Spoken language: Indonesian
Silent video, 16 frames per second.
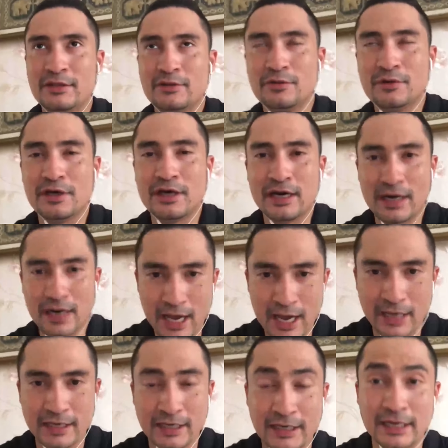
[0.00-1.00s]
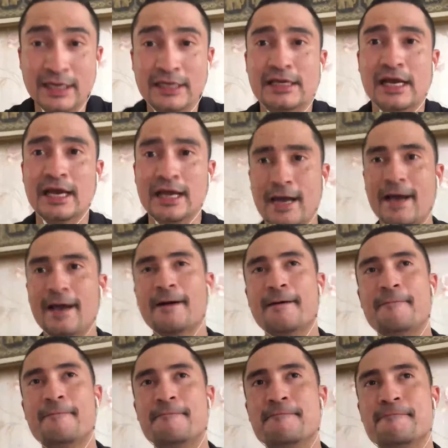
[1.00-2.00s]
itu kena di diri saya
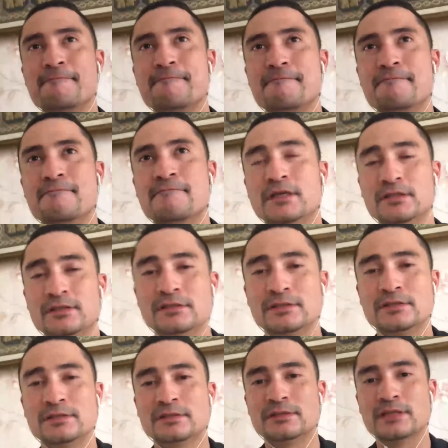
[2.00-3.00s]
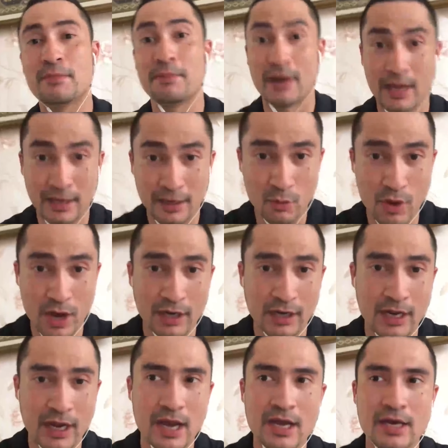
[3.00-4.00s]
apalagi
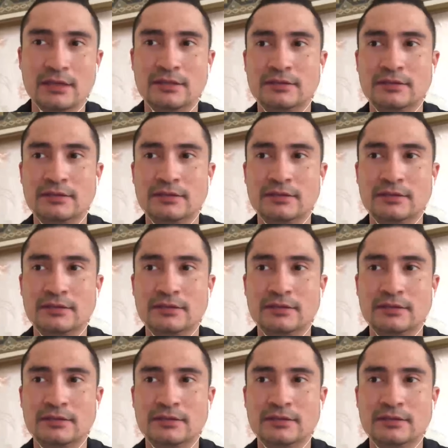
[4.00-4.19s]
keluarga